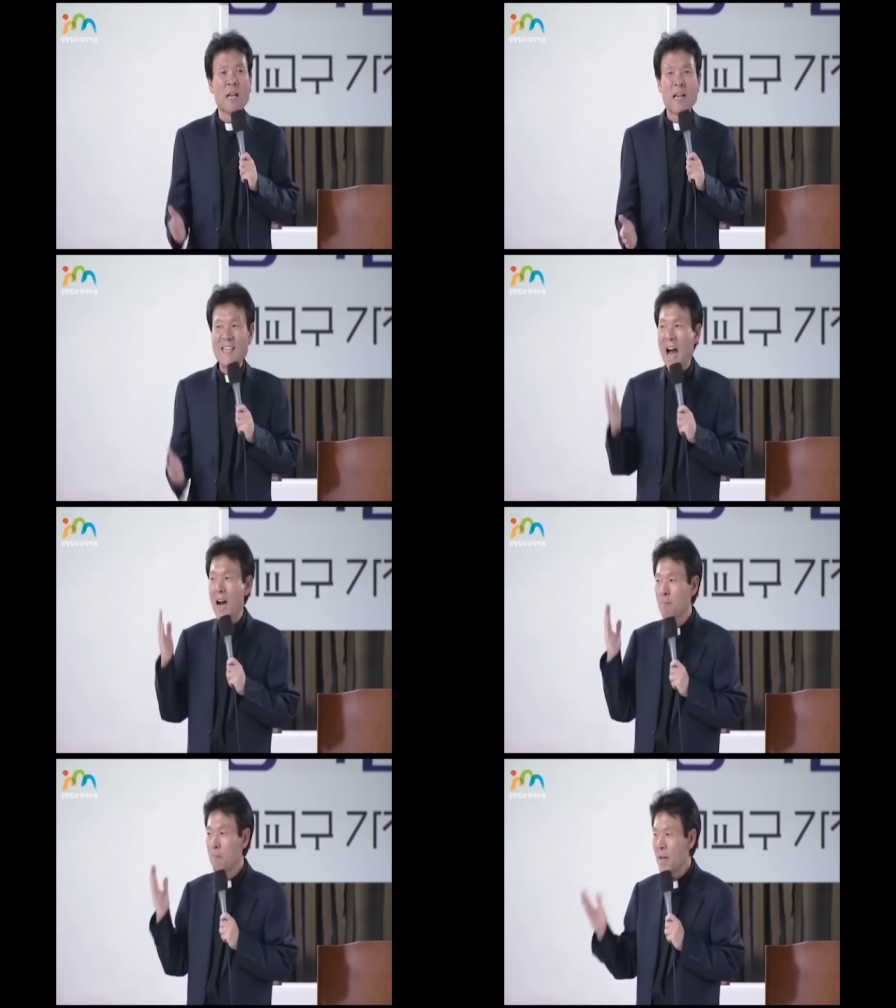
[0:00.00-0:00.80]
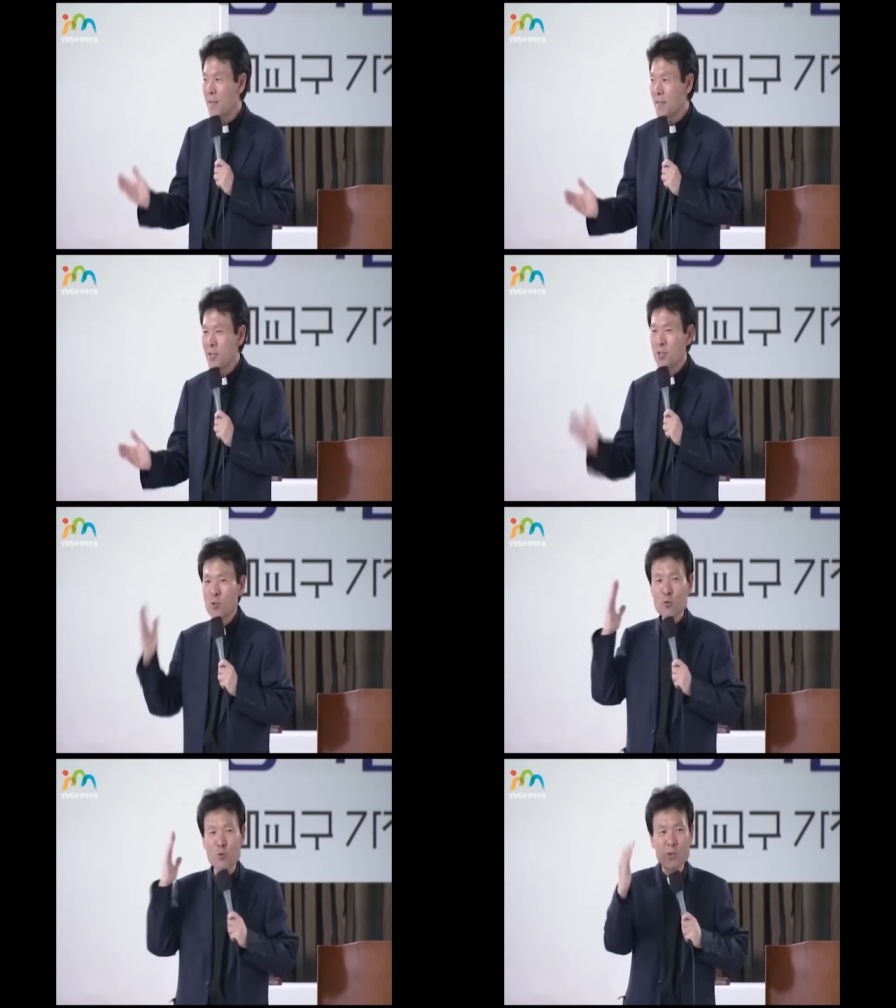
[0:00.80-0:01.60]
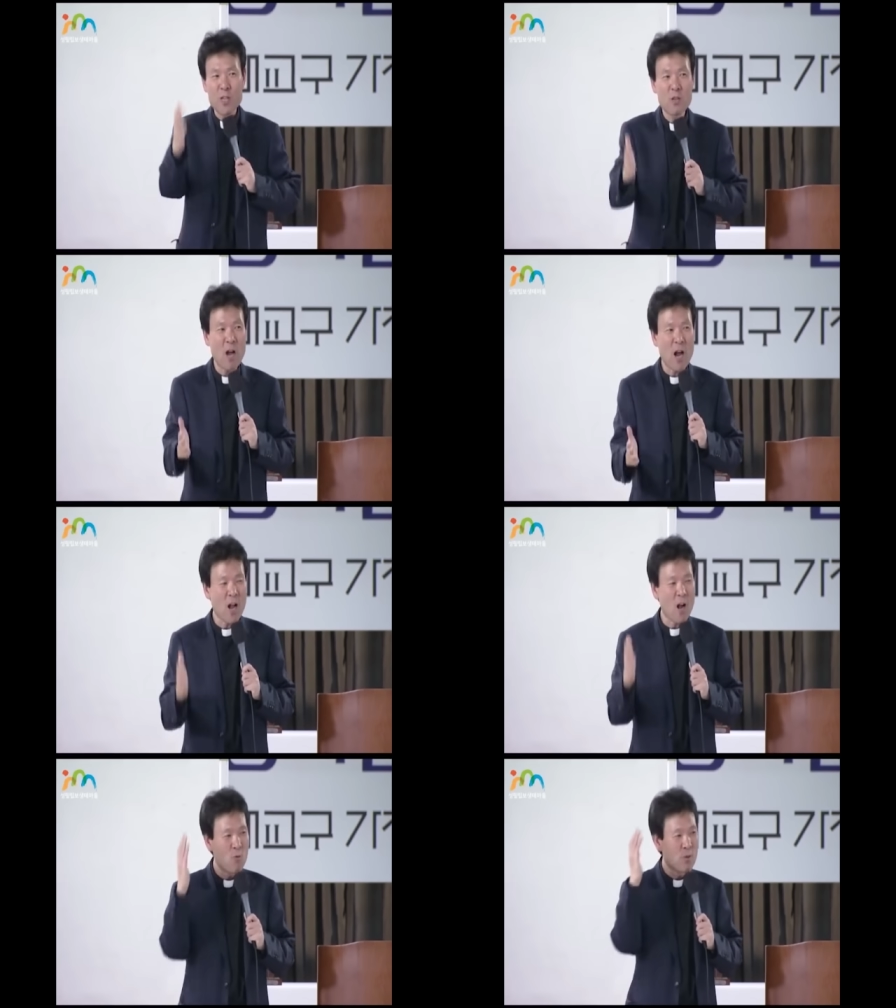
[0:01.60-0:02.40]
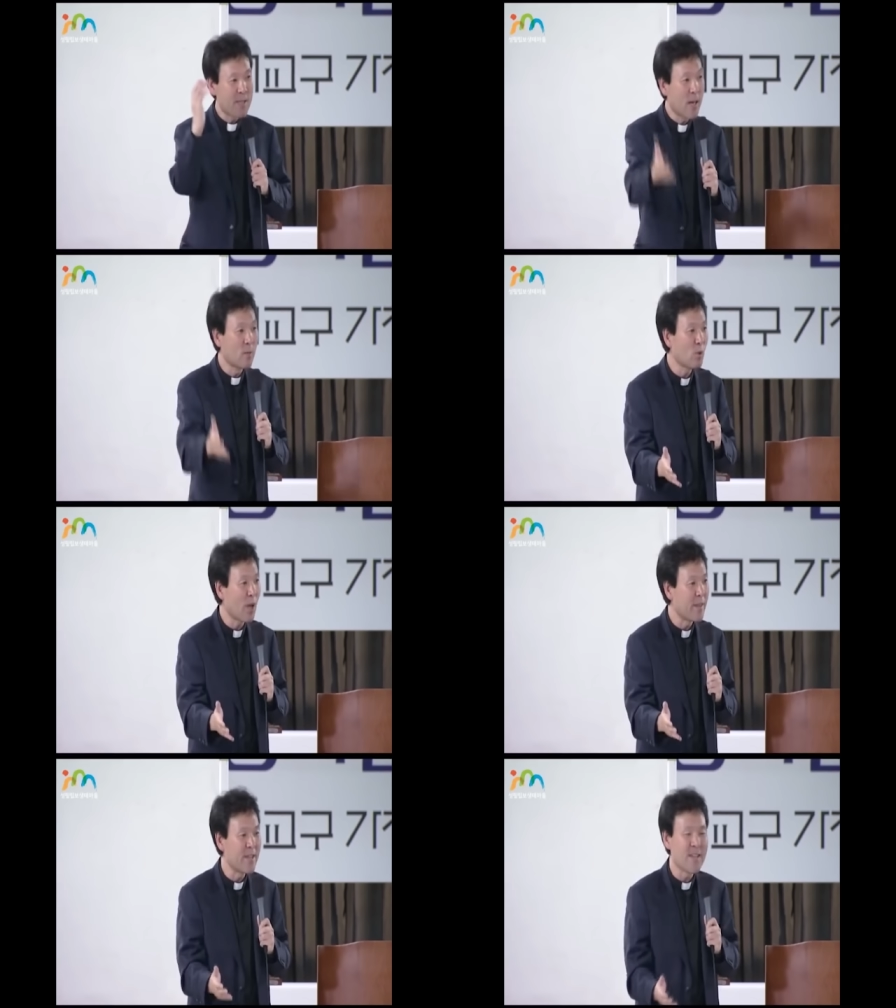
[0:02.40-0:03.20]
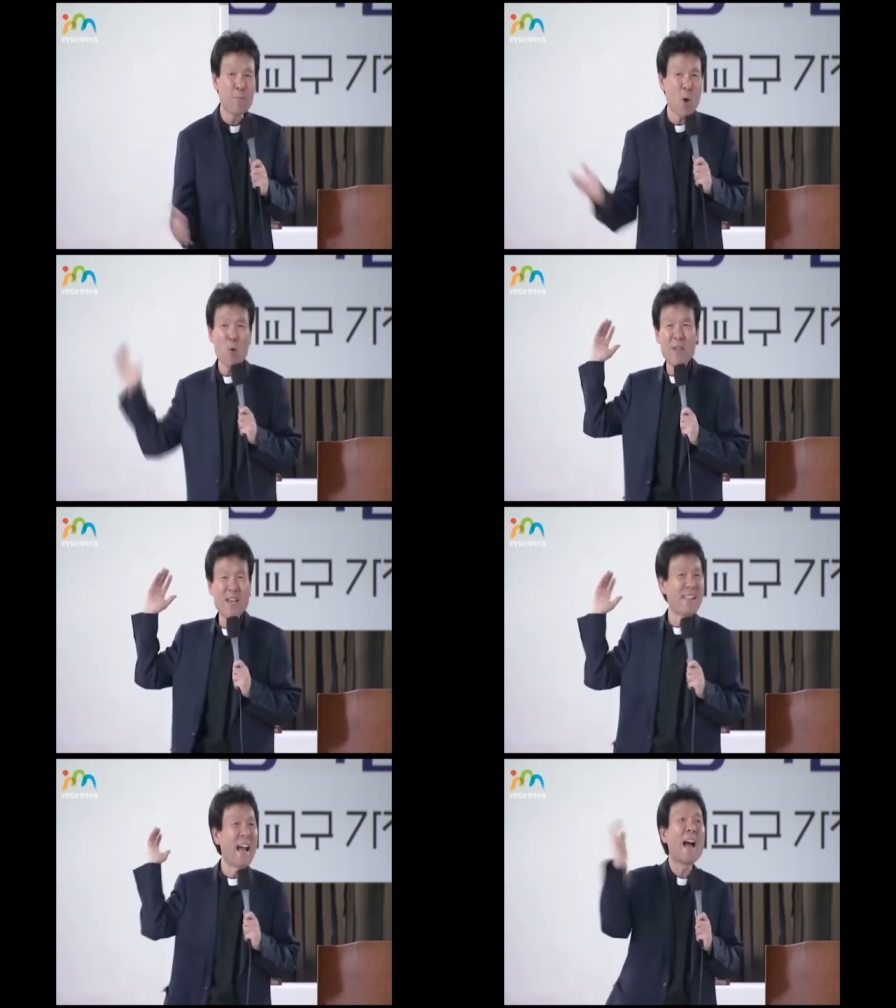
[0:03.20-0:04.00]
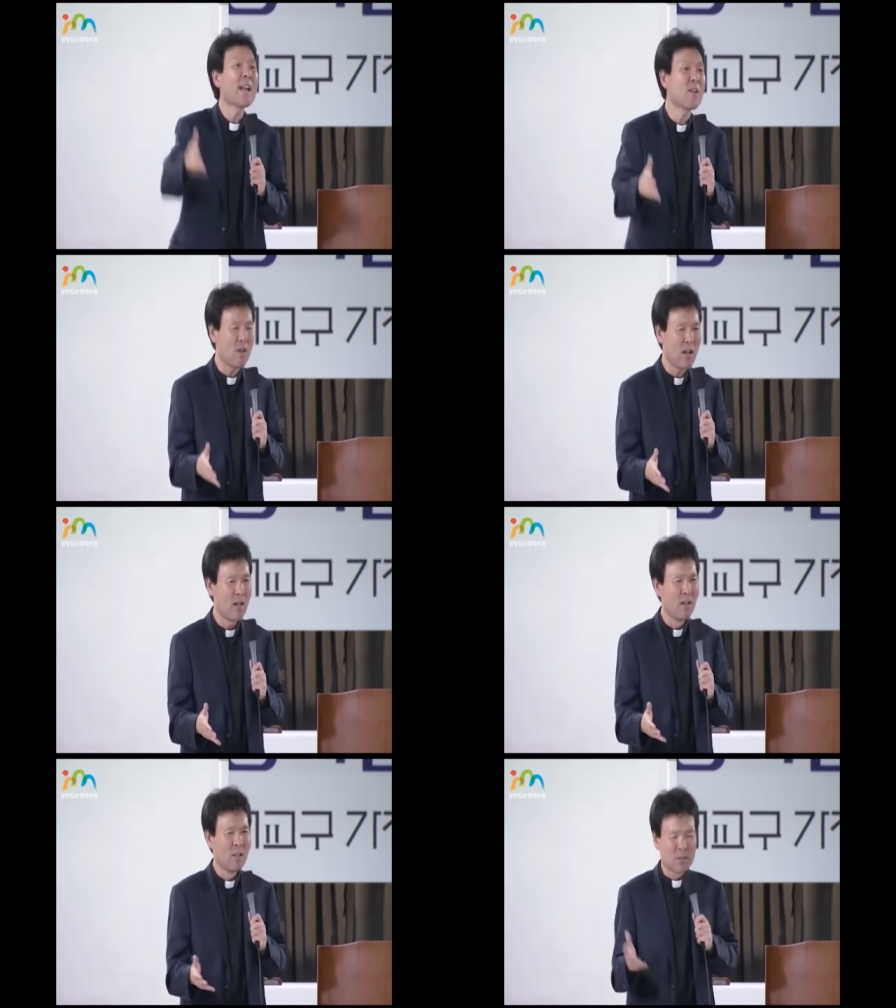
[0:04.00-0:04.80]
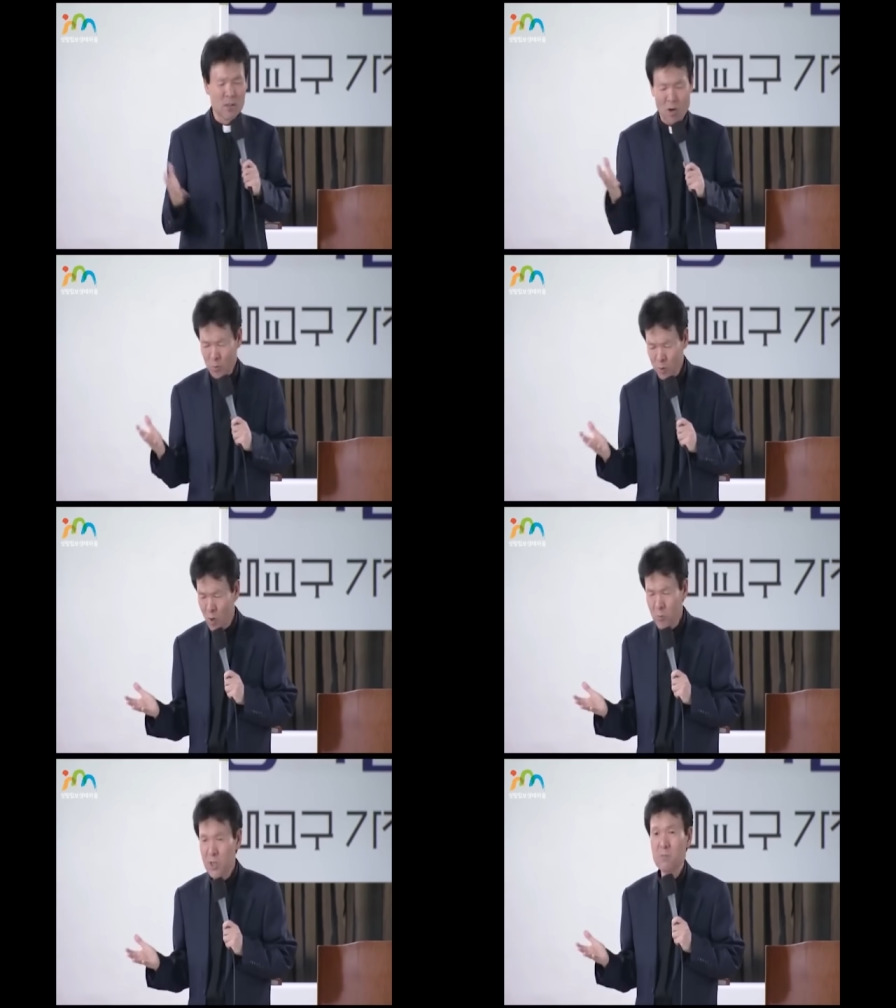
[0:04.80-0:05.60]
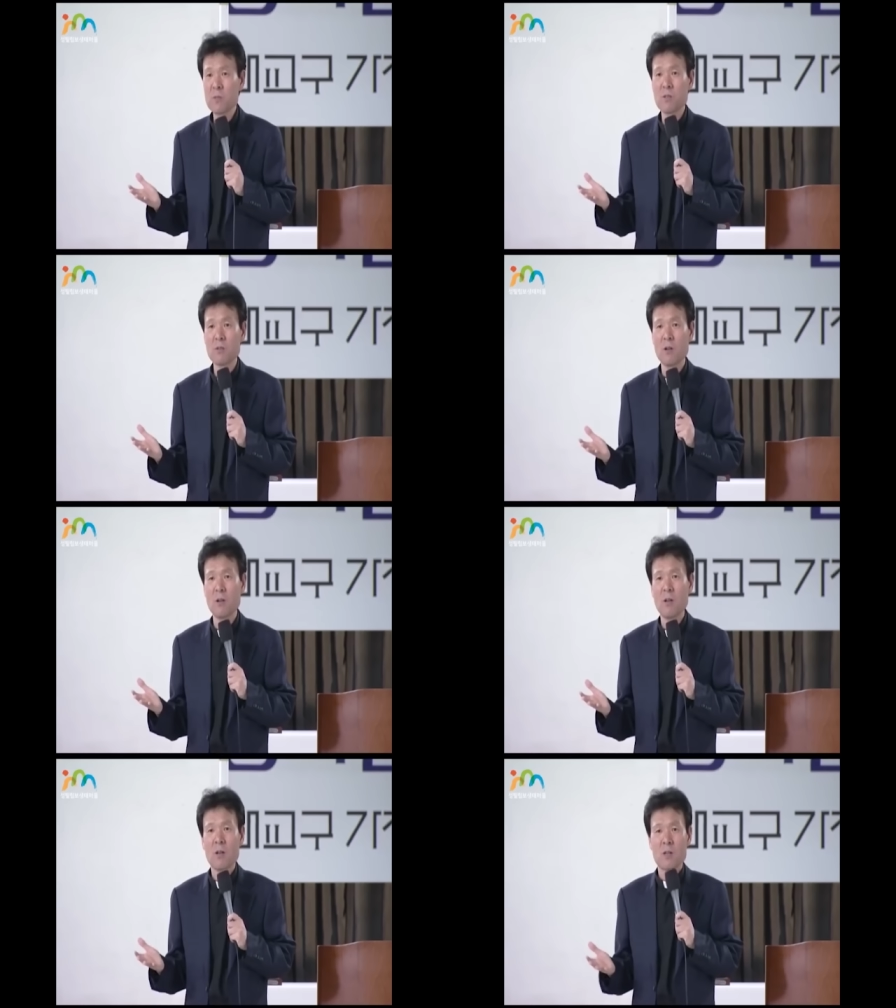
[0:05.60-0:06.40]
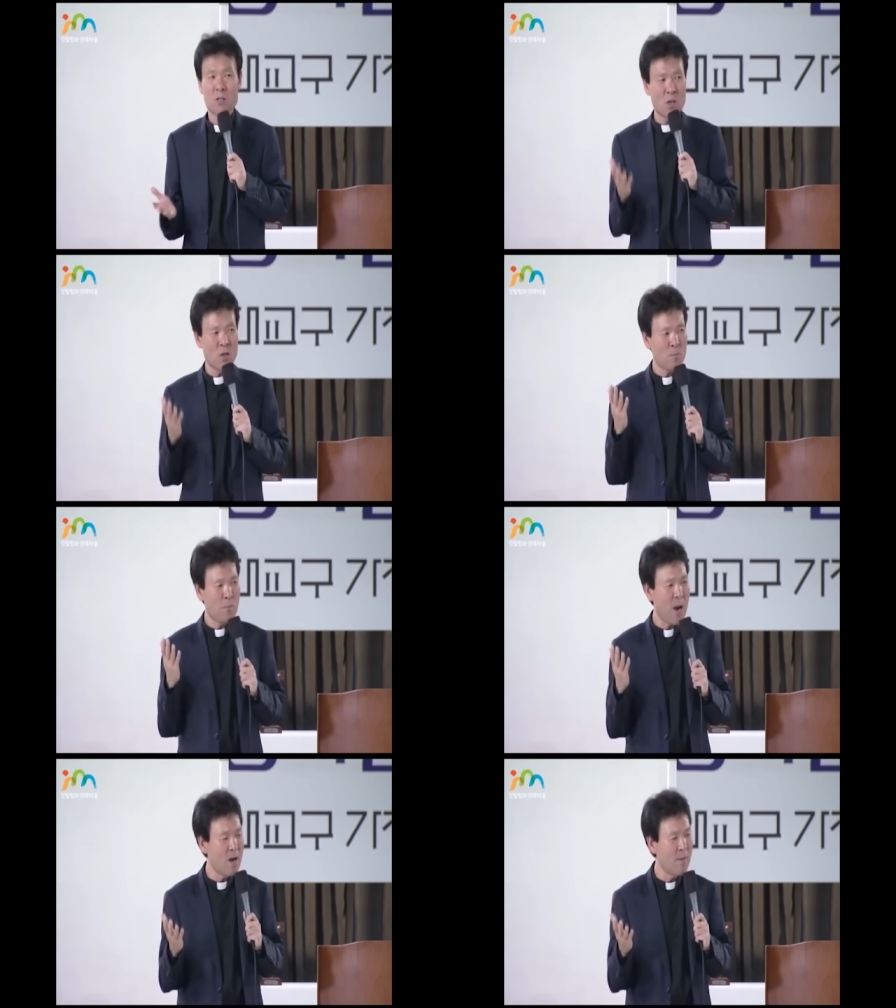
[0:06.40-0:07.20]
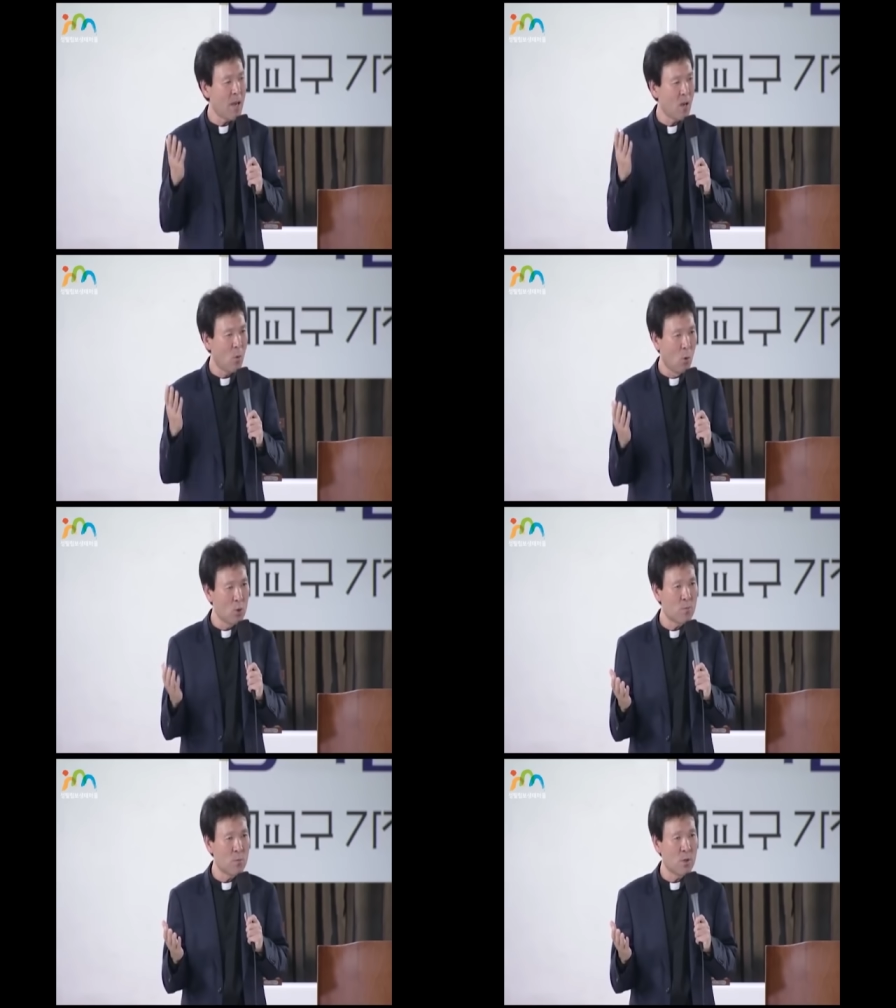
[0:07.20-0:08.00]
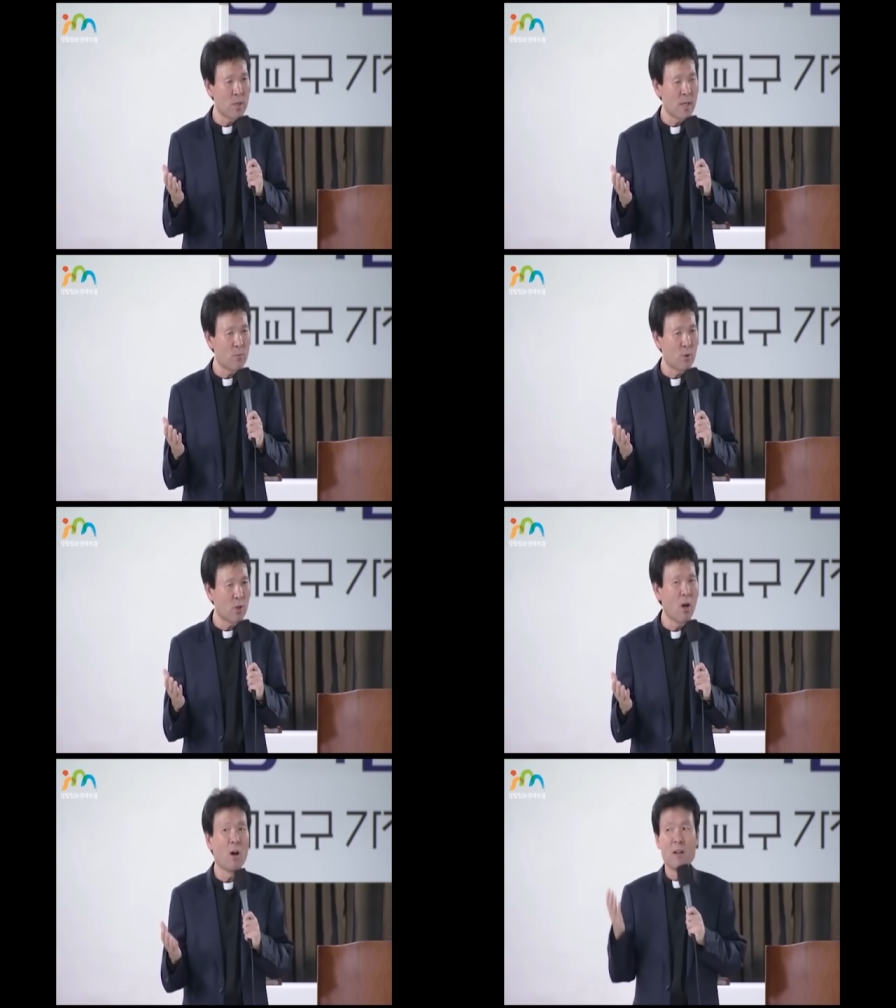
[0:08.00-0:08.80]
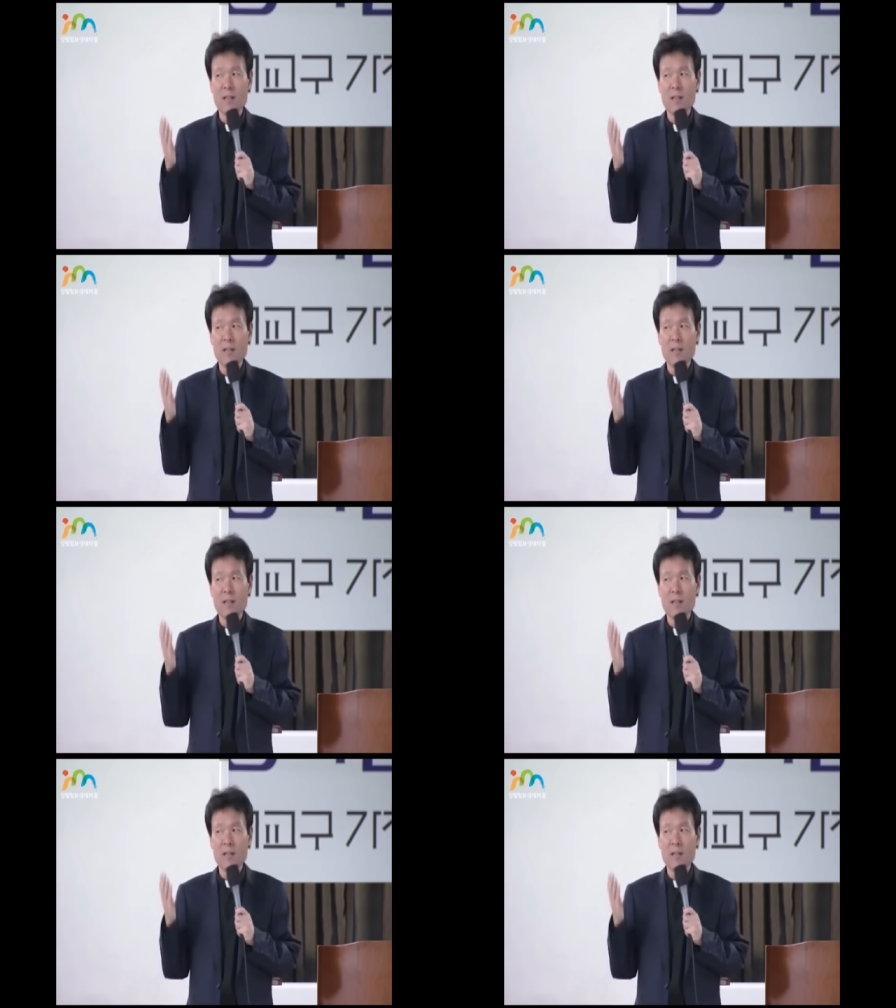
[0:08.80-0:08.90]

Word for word: 양반들은 군대도 안 가고 세금도 안내는데 평민이 다 내는 거야 너무너무 힘든 거야 1850년대부터